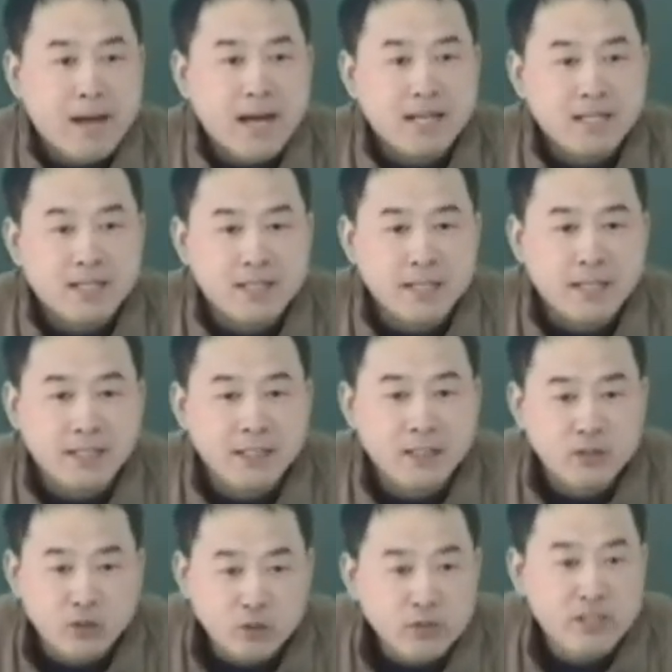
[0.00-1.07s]
八十年
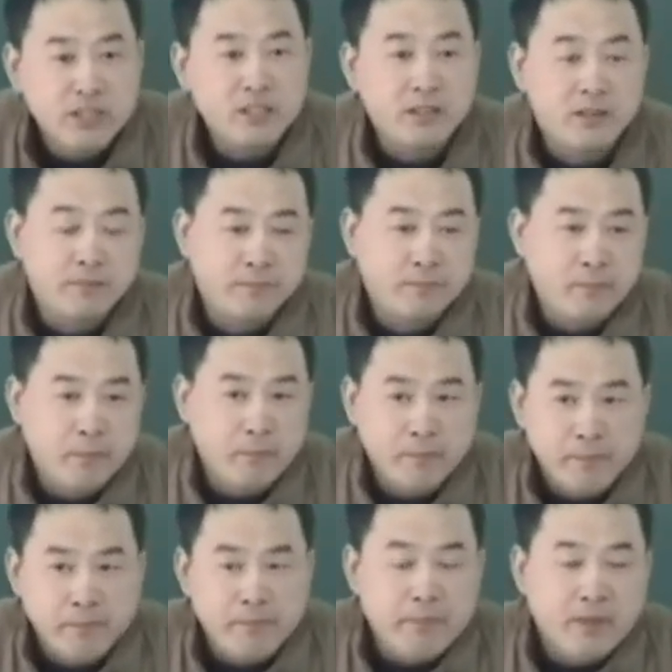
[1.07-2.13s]
代初期
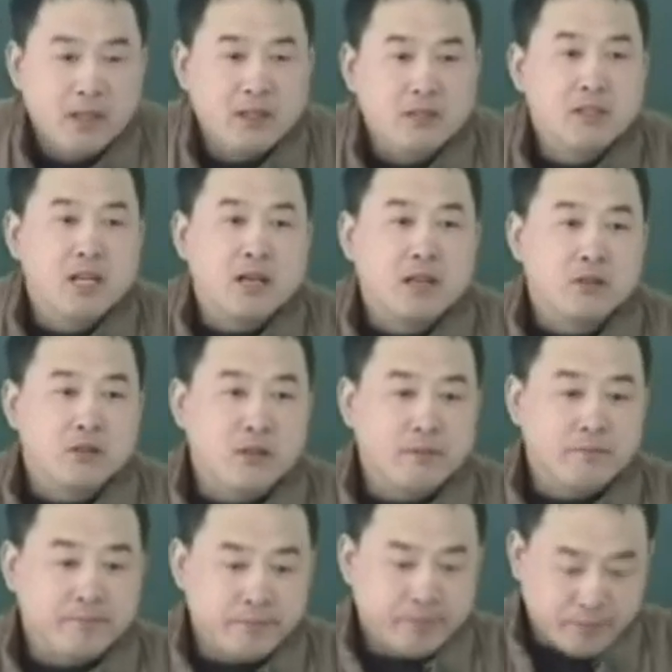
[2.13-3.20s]
就讲
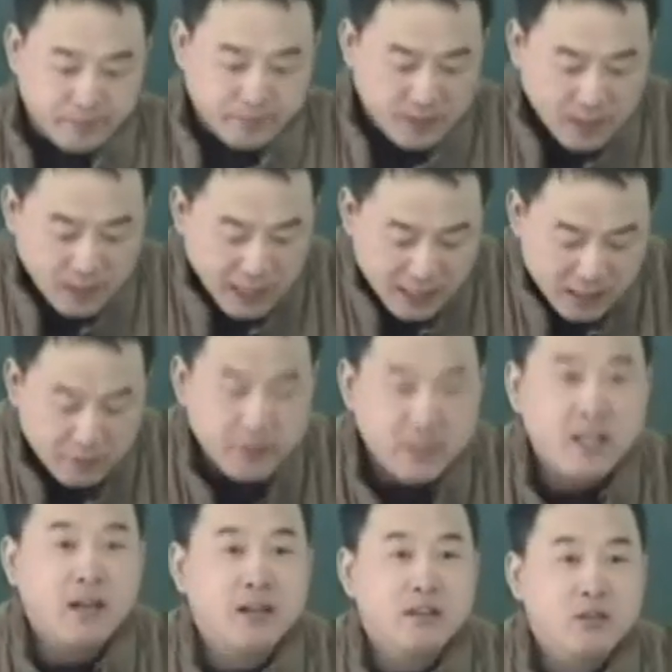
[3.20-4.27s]
说，正肝息
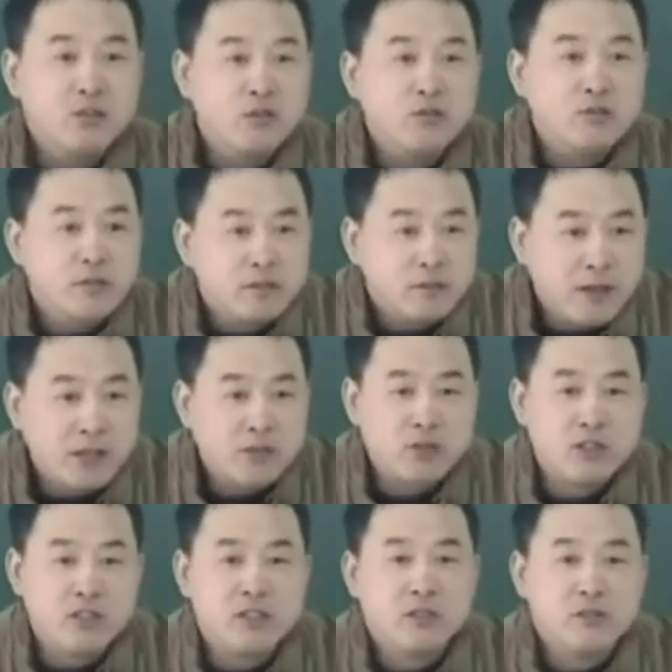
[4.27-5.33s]
分汤中风发
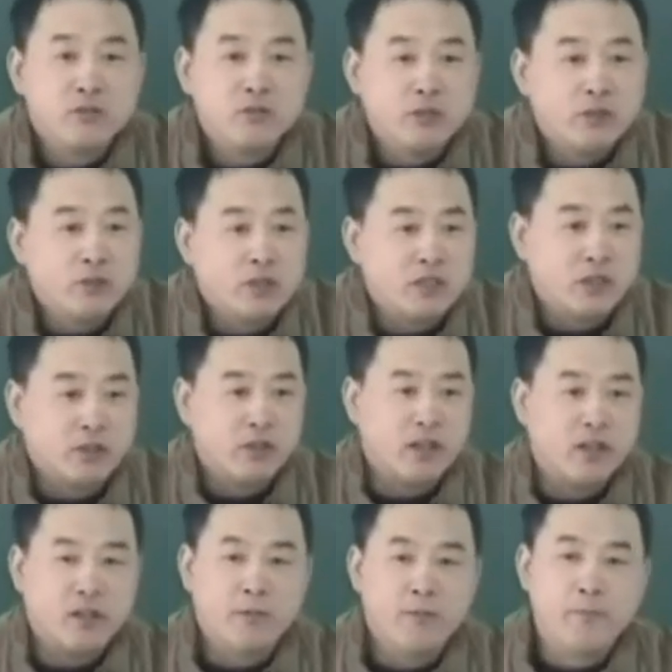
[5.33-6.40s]
作期用的越早越
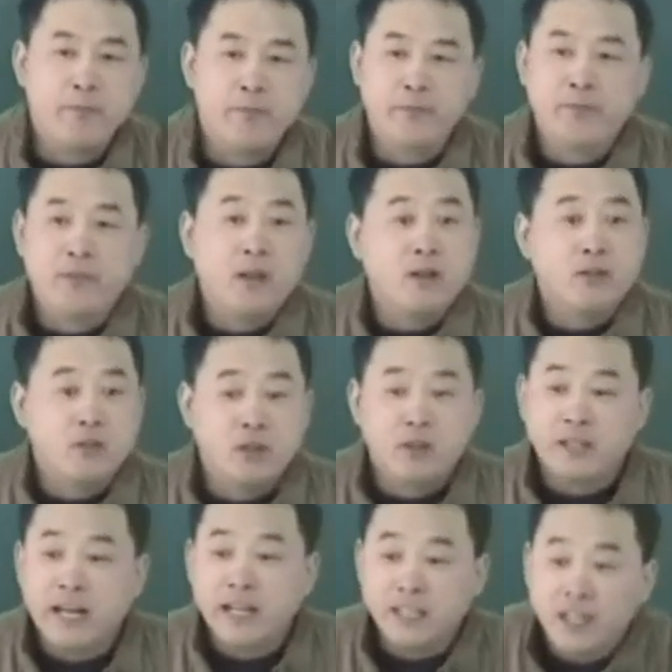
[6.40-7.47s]
好，说
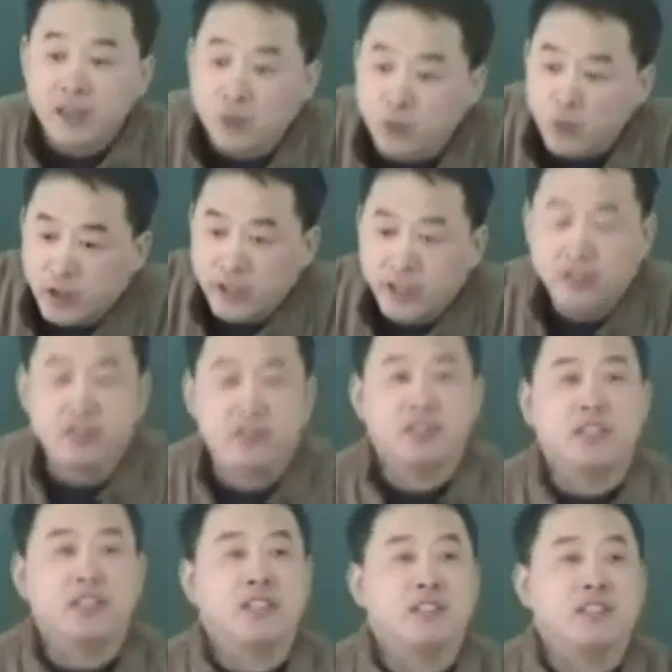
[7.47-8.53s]
改天我要是
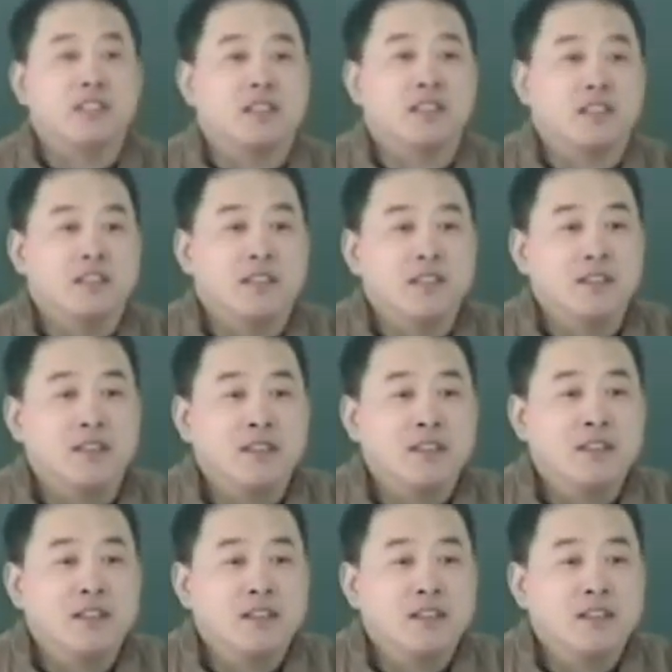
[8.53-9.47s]
得了这个，